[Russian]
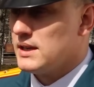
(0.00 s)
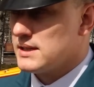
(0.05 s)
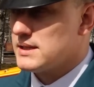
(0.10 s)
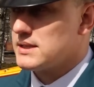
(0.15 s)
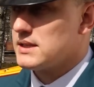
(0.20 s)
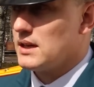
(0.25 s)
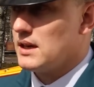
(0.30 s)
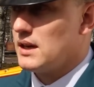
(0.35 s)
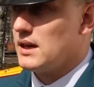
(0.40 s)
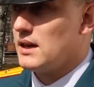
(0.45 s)

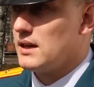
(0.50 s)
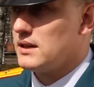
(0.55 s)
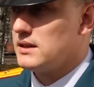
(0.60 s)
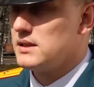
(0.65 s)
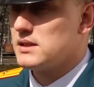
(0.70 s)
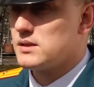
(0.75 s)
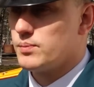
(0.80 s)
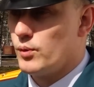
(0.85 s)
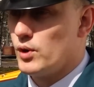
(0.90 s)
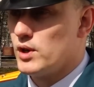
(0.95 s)
за
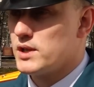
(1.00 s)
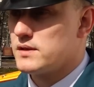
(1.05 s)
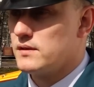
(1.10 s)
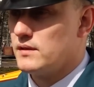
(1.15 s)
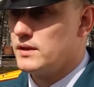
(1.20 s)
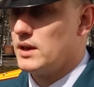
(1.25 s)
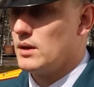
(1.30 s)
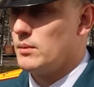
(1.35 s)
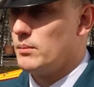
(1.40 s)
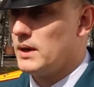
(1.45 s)

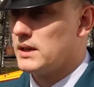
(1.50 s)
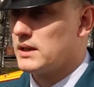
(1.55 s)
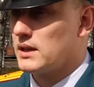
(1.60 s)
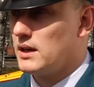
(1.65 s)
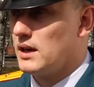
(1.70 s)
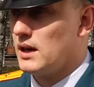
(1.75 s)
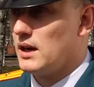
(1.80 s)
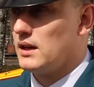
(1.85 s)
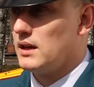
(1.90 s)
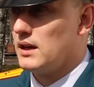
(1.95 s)
использованием
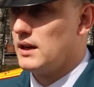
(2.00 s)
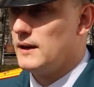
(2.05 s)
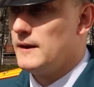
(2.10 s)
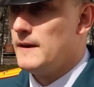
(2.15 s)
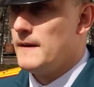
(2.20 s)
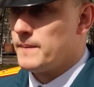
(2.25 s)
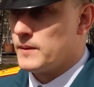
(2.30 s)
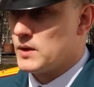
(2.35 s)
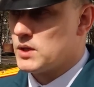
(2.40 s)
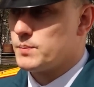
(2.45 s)

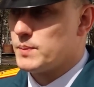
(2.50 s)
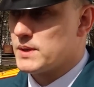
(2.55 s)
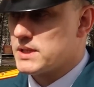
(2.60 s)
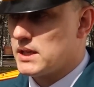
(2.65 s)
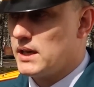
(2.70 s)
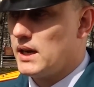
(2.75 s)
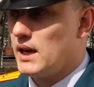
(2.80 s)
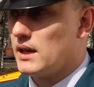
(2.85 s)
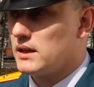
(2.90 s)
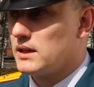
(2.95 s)
мангала, то есть
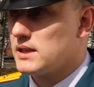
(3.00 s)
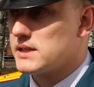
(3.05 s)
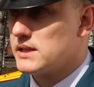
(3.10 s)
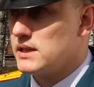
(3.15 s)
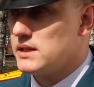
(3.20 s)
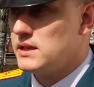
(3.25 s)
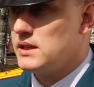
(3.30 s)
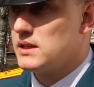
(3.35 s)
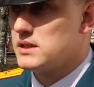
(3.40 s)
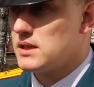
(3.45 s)
постоянно
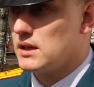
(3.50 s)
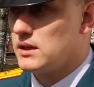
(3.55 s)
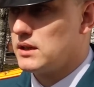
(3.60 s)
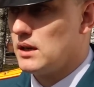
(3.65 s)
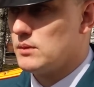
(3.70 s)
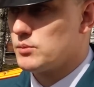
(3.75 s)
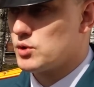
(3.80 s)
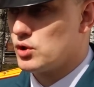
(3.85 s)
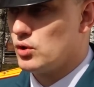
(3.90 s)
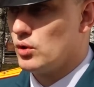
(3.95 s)
следить за
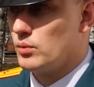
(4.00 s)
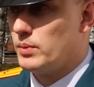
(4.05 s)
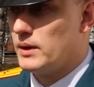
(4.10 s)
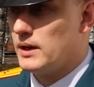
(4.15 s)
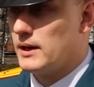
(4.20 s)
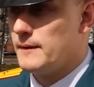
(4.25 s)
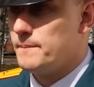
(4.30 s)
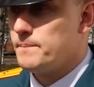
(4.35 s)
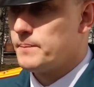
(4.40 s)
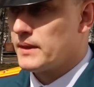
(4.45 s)
тем,
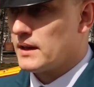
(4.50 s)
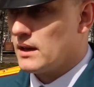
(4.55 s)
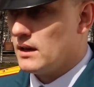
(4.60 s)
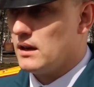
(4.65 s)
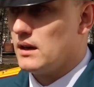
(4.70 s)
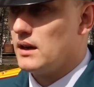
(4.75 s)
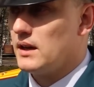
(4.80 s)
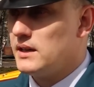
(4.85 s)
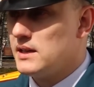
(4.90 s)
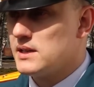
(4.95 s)
чтобы
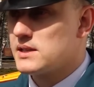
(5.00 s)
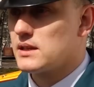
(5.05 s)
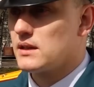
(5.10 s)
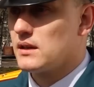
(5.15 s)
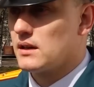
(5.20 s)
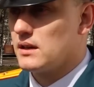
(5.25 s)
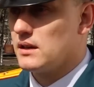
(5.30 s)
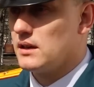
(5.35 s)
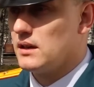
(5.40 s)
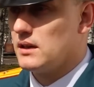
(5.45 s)
э,
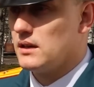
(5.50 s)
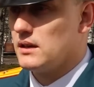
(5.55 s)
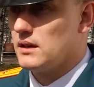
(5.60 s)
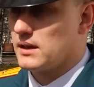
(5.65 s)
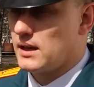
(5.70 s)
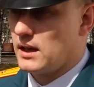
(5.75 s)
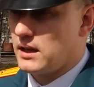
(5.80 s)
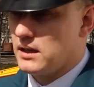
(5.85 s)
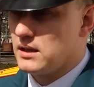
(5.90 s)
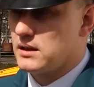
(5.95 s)

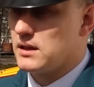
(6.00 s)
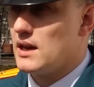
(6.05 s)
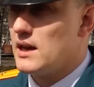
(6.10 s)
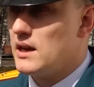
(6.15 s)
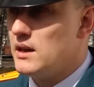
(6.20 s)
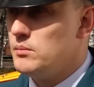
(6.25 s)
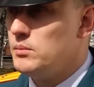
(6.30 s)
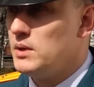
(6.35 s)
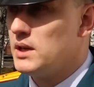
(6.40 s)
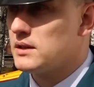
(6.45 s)
искры, какие-то
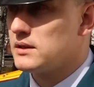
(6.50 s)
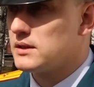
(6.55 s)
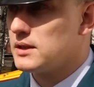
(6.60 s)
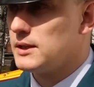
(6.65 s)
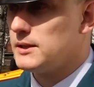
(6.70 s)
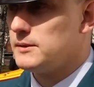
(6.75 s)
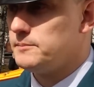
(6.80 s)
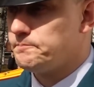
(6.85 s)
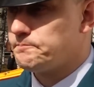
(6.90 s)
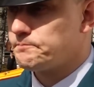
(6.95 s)

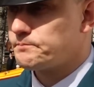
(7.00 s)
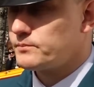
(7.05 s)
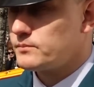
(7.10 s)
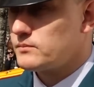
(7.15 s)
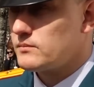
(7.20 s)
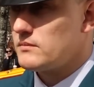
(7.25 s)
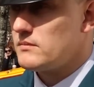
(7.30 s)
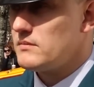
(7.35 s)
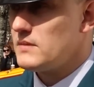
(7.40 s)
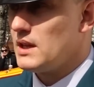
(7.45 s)
элементы
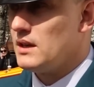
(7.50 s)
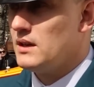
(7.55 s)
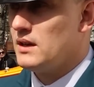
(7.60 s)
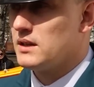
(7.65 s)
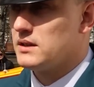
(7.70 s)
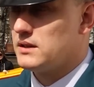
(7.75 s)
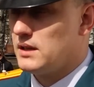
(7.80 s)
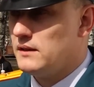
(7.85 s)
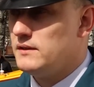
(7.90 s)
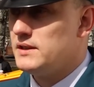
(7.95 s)

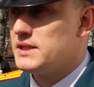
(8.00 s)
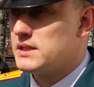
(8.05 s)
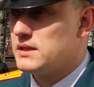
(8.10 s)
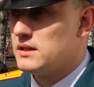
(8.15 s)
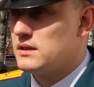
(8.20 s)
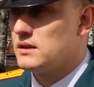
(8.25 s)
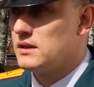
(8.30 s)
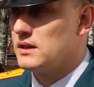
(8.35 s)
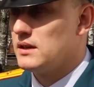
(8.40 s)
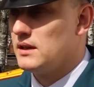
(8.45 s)
э,
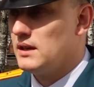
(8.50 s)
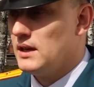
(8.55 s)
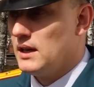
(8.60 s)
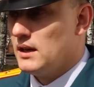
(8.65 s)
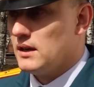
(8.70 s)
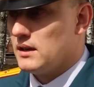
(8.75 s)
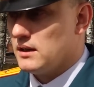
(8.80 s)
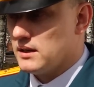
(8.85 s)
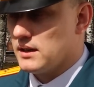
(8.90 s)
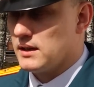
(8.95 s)
древесины
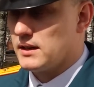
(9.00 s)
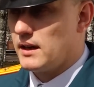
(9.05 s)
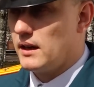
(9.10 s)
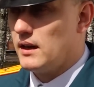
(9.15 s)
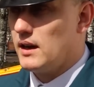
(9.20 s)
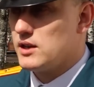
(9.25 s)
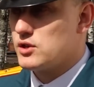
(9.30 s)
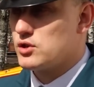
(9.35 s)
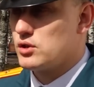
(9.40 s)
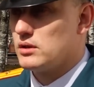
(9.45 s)
э,
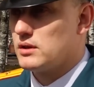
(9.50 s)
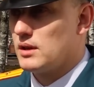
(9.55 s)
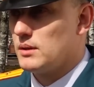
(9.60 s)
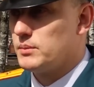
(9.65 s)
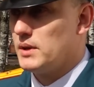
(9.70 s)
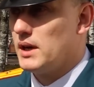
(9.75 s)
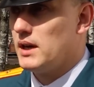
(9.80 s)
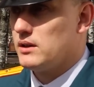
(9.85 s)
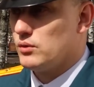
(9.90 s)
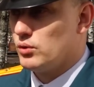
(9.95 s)
горящие
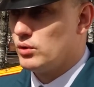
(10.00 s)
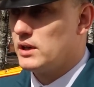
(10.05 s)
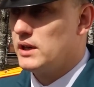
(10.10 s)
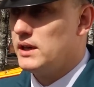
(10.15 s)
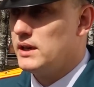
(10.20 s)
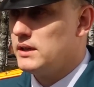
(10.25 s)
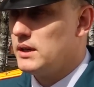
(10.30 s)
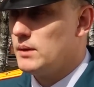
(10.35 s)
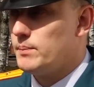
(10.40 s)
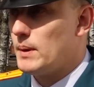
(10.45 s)
там, да,
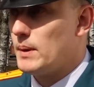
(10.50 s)
угли не